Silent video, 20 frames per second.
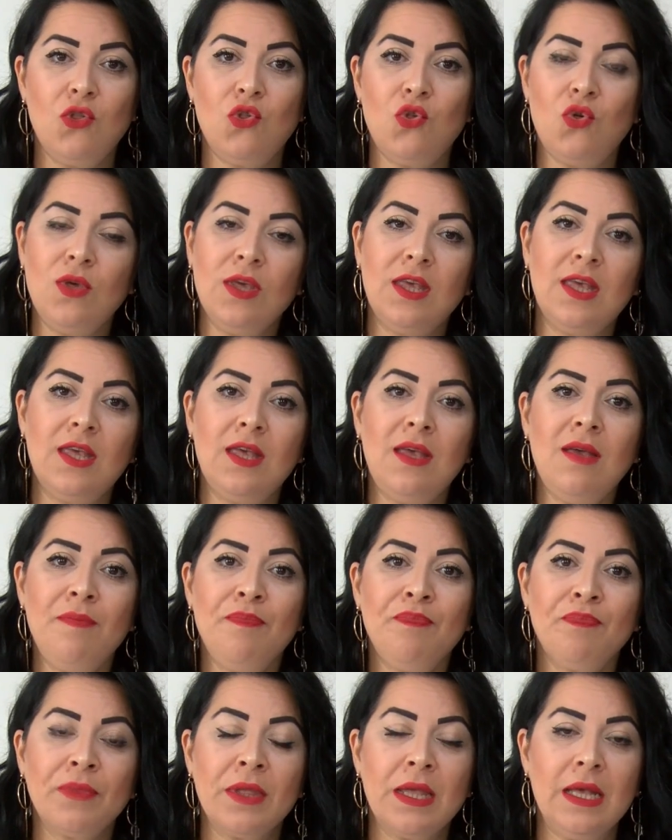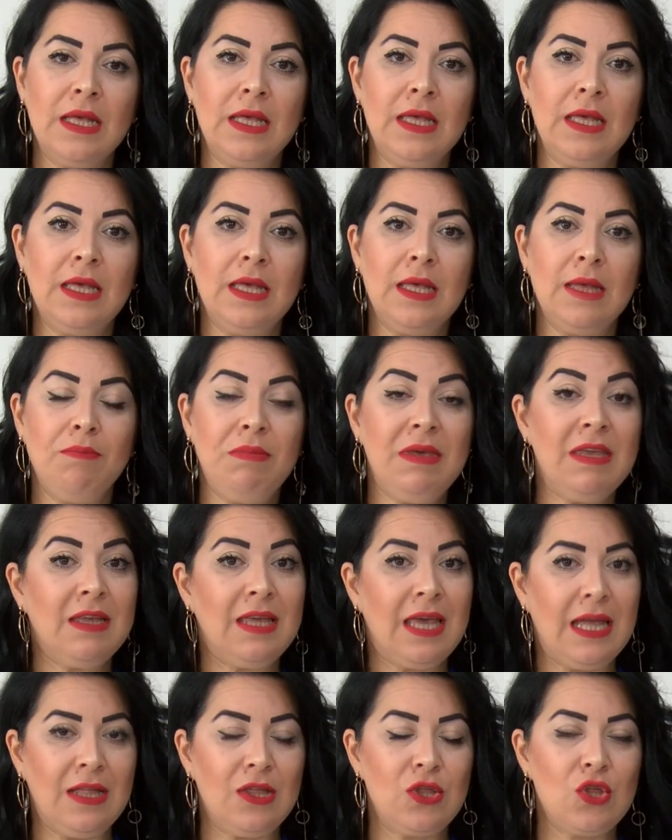Çünkü e, bir
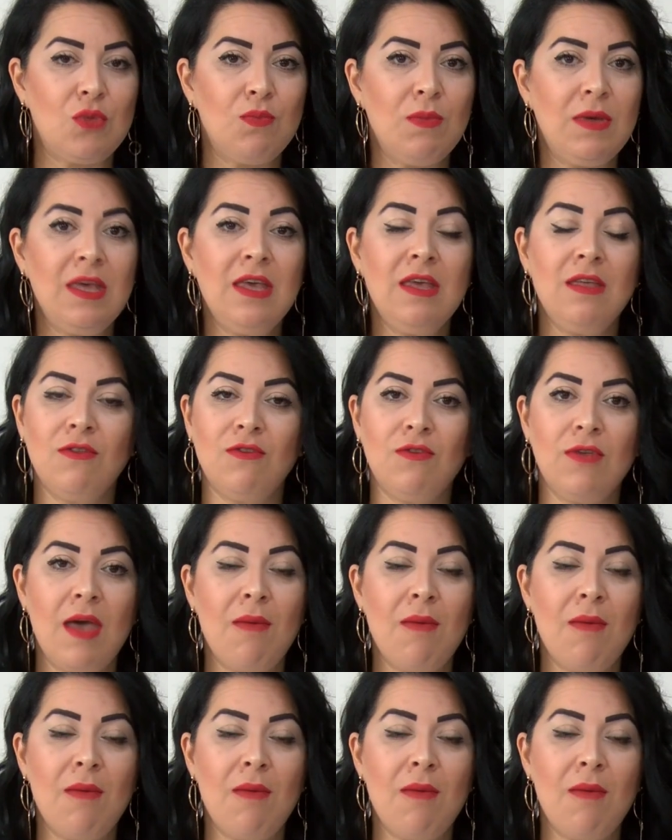gelişmeyi